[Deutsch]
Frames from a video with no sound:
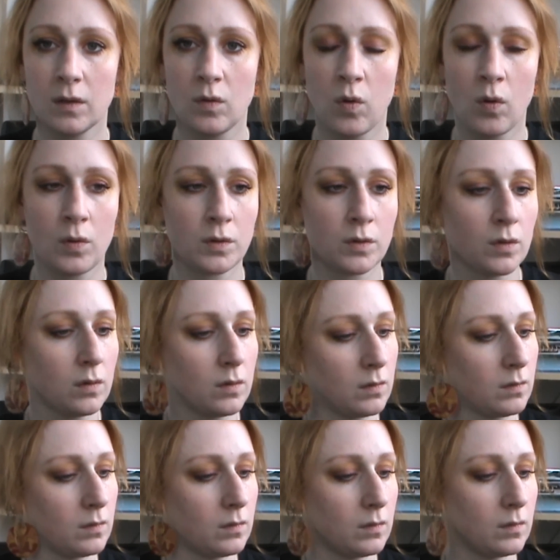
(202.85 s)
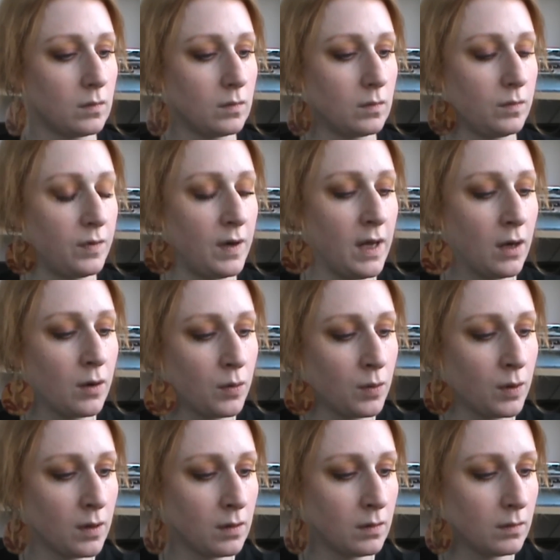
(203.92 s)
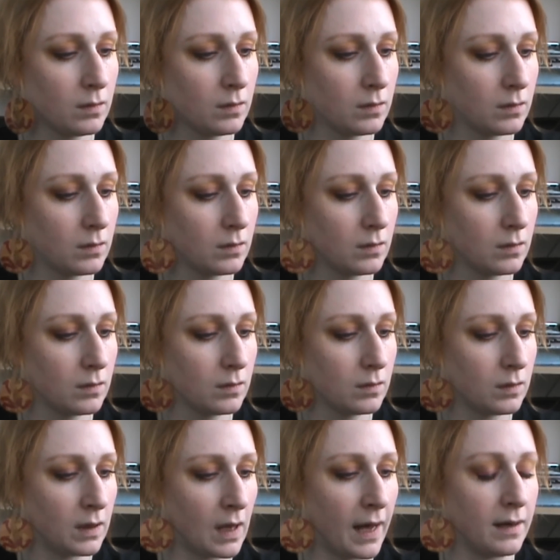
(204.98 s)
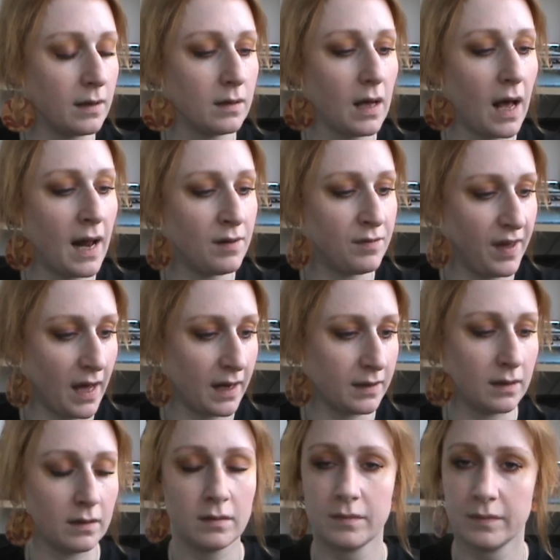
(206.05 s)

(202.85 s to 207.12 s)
Kokospflegeöl, nein, Alverde